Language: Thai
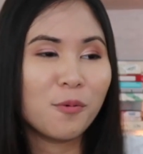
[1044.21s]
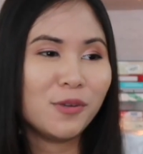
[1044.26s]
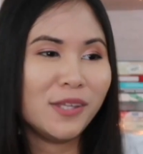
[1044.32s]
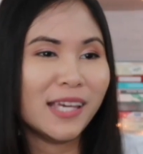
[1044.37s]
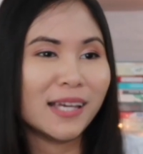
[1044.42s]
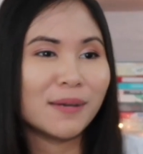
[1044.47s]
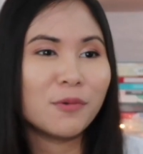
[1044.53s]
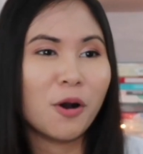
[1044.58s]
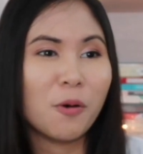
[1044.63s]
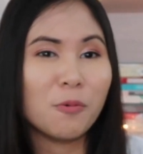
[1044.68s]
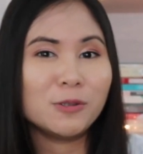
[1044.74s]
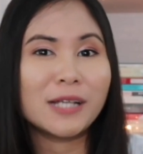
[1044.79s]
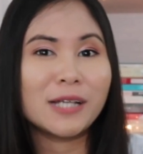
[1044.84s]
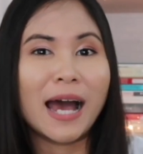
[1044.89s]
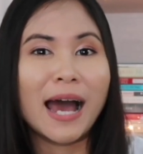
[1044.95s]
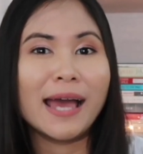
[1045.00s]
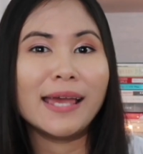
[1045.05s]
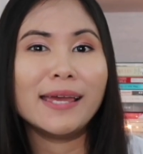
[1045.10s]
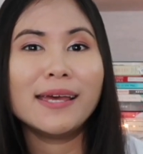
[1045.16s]
ผู้หญิงหมอผู้
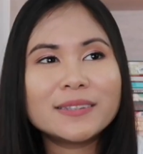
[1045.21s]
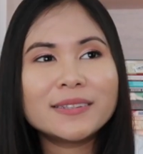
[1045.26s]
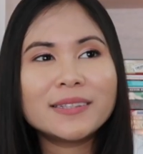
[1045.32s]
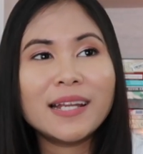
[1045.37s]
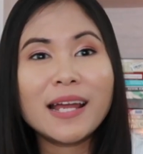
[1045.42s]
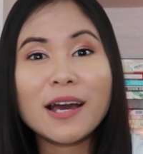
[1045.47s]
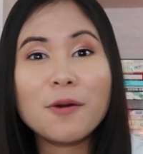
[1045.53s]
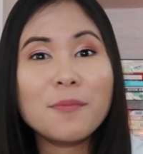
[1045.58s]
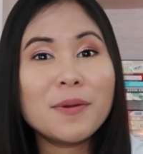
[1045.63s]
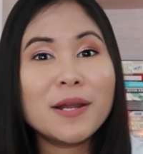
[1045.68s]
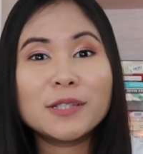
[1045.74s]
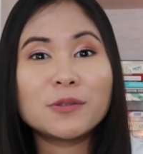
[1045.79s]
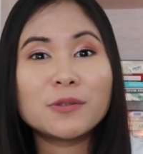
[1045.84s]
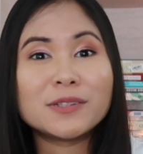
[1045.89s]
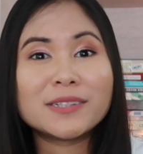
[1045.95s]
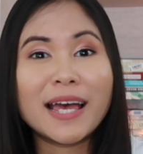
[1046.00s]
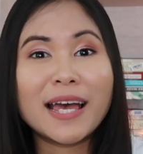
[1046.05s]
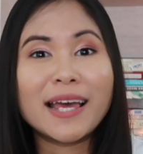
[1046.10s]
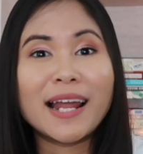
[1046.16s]
ชายตีน่าก็ไม่ได้ส
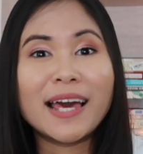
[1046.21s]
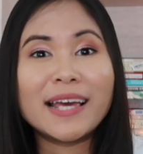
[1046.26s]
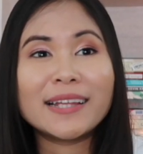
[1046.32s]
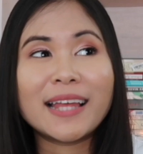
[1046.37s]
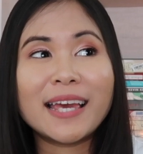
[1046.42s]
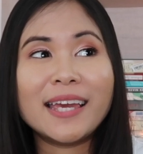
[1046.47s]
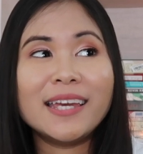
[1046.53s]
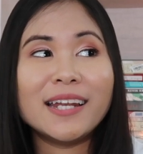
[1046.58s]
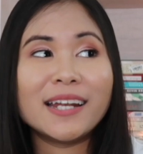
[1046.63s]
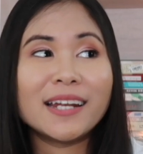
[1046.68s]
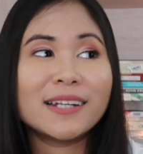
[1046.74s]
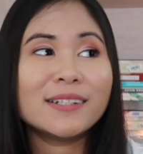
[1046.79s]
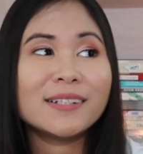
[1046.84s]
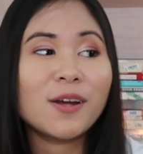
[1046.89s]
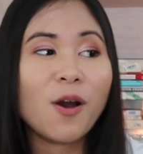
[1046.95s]
นใจอะไร แต่เห็น